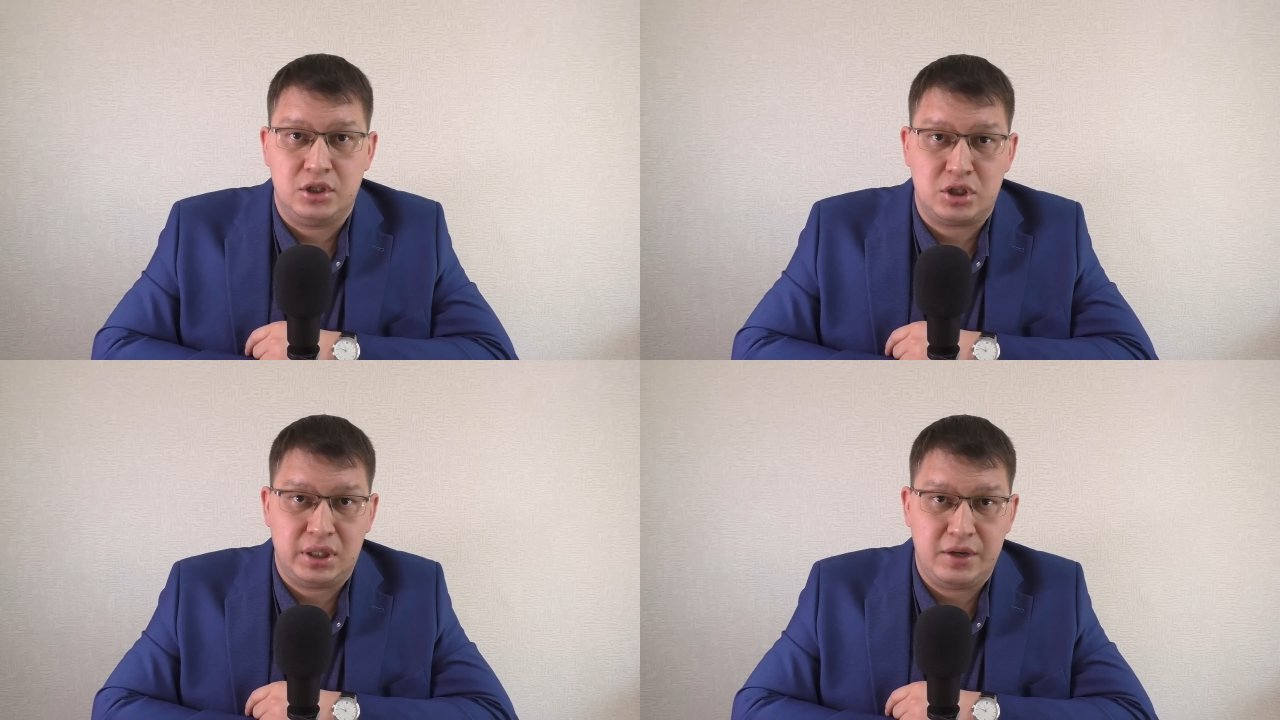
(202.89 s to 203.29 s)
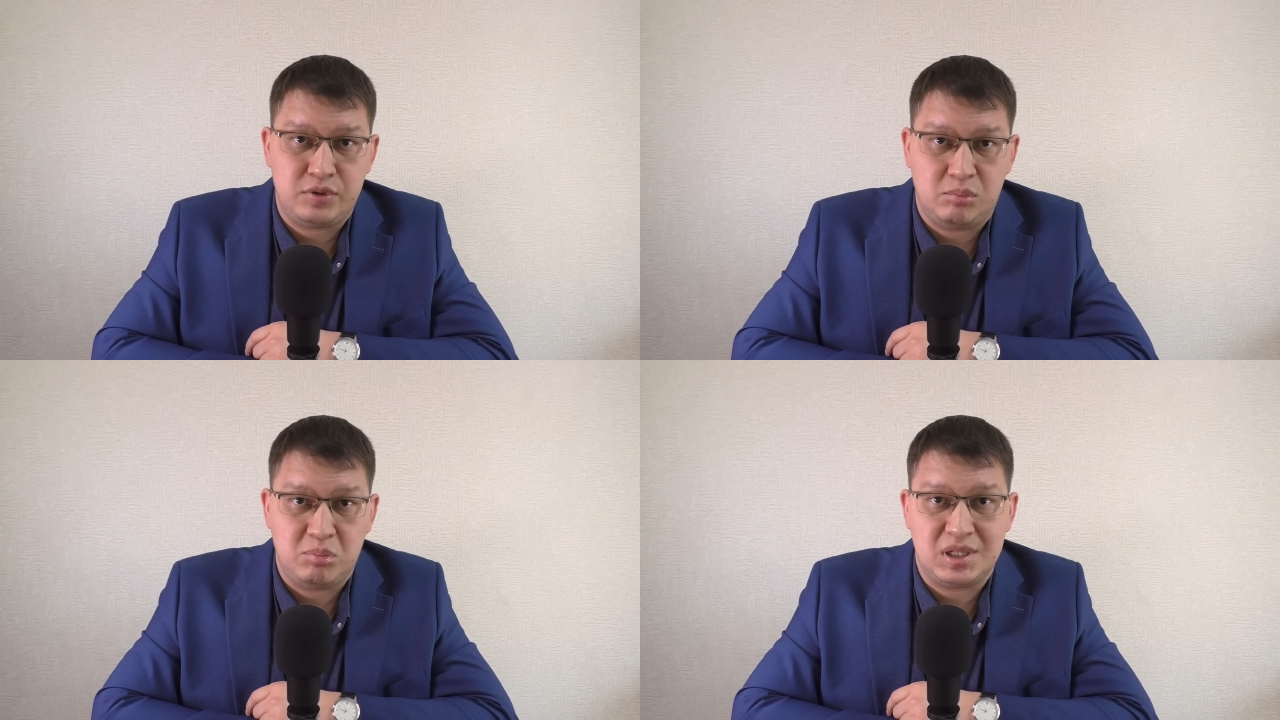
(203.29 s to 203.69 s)
Желаю
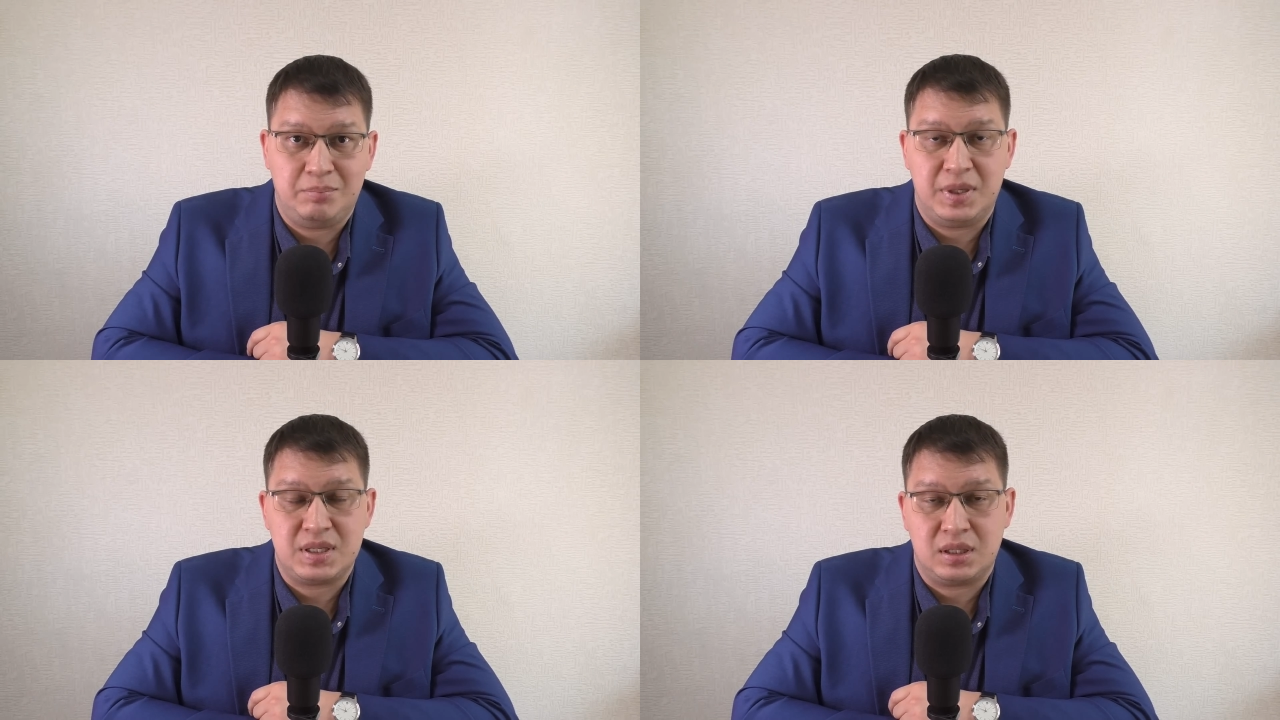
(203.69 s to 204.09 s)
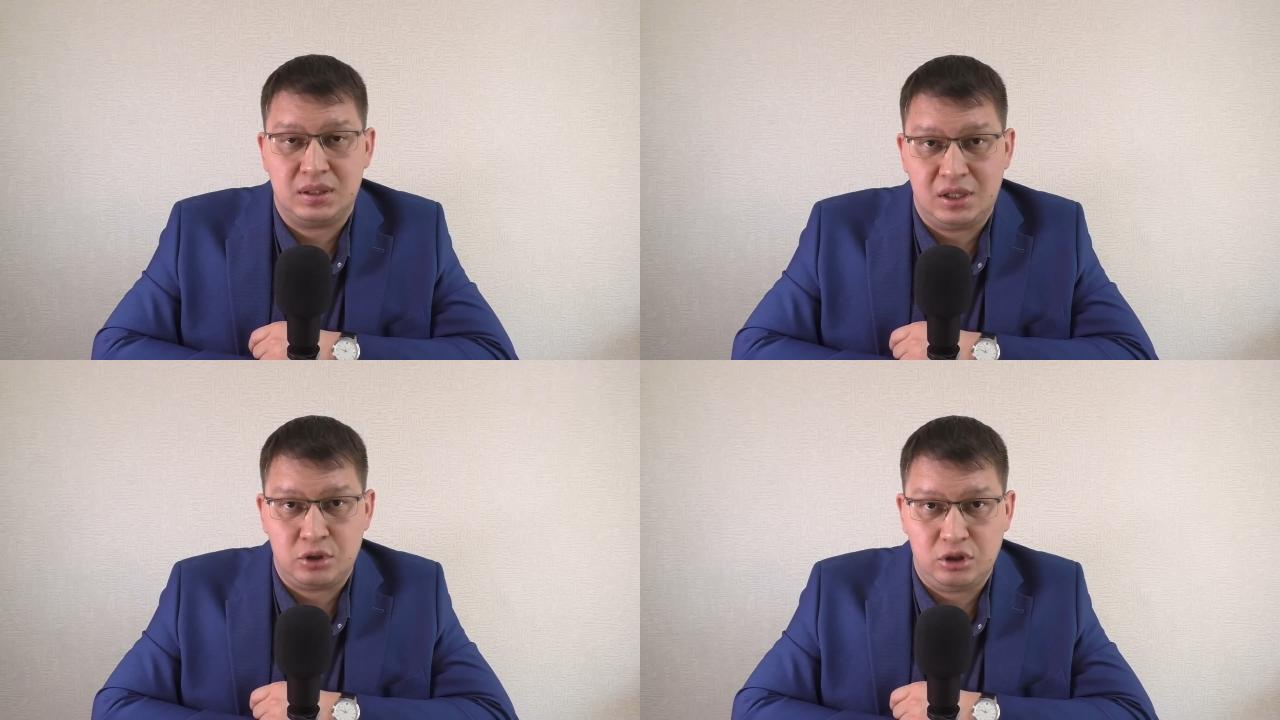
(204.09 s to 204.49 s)
всем безопасных
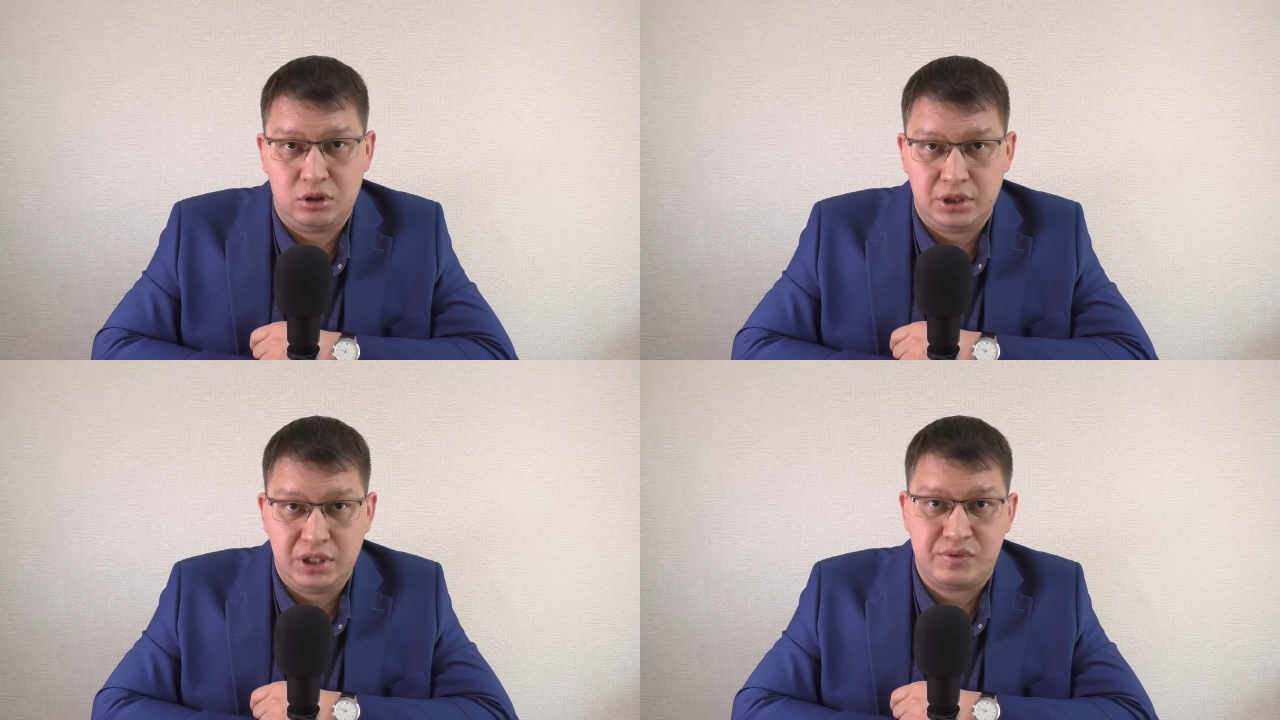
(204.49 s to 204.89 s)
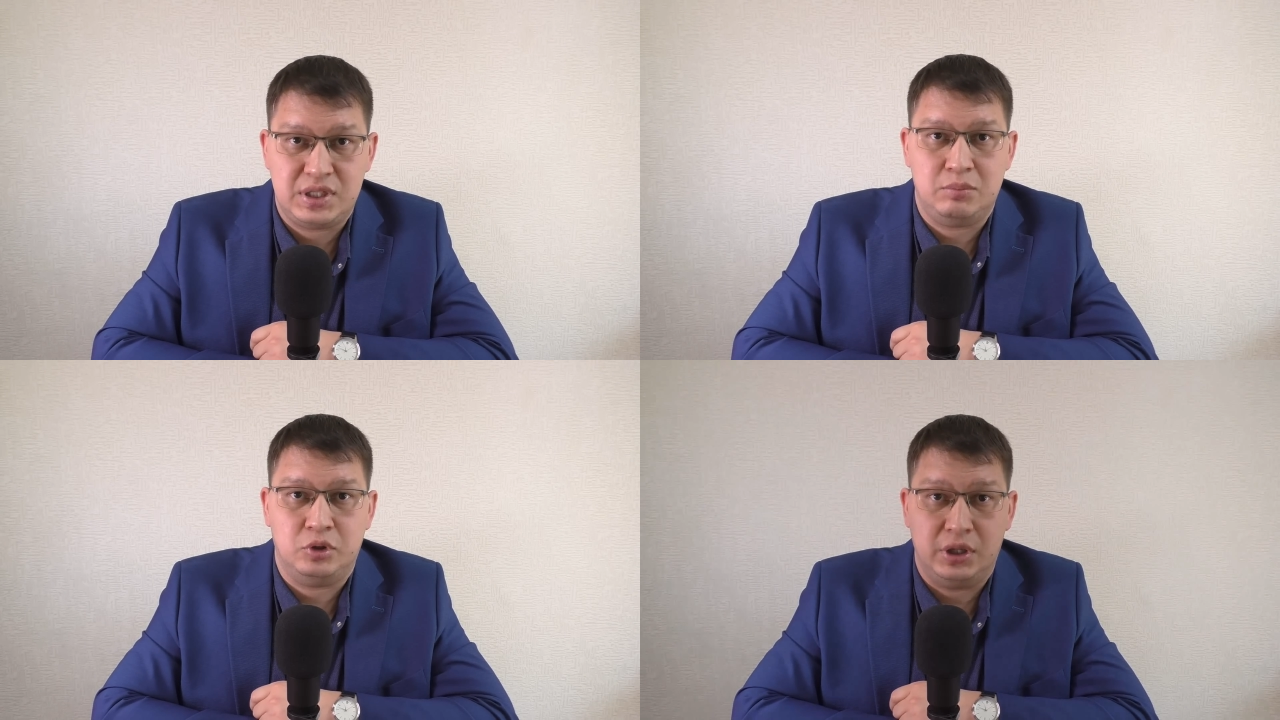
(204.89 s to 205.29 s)
дорог и
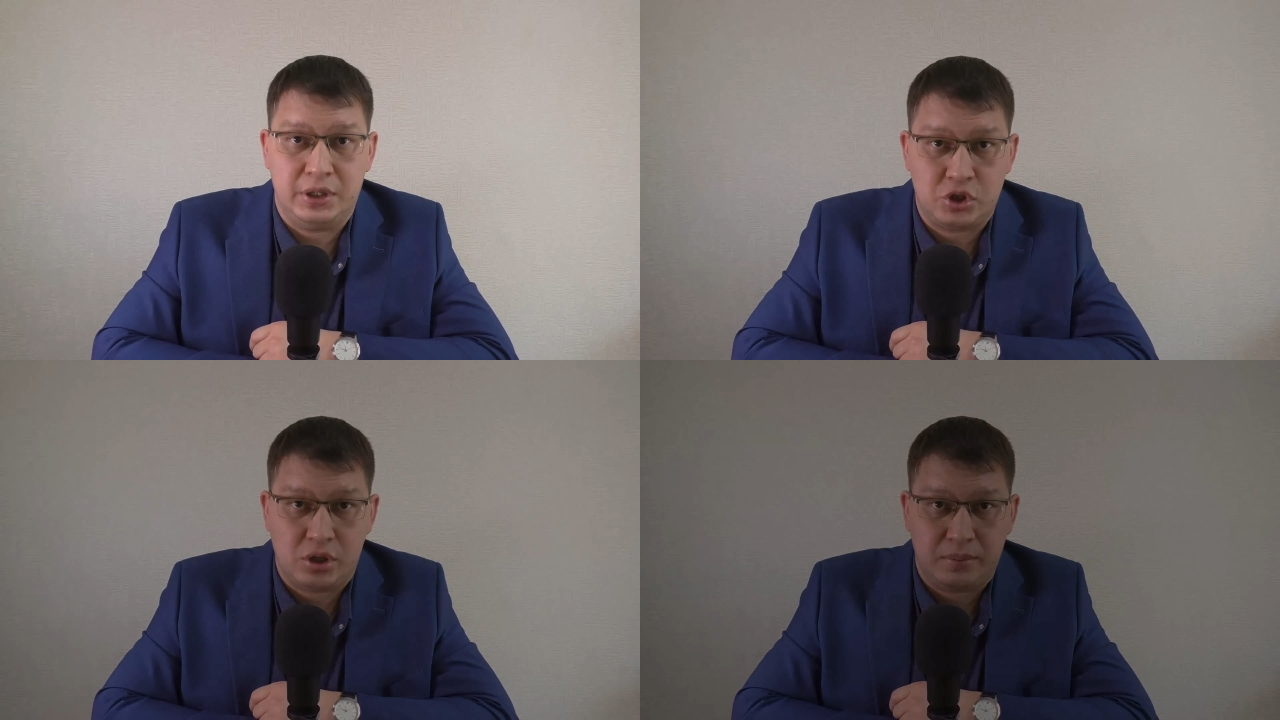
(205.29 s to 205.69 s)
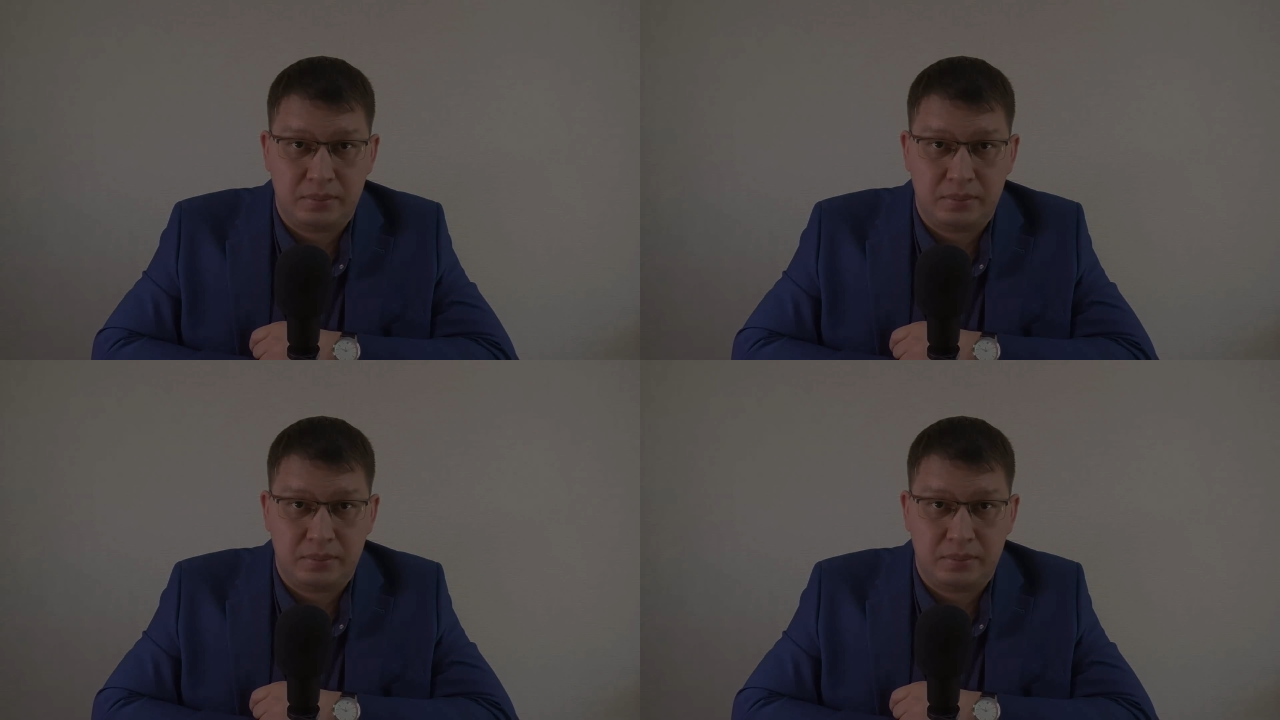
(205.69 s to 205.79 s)
всем удачи!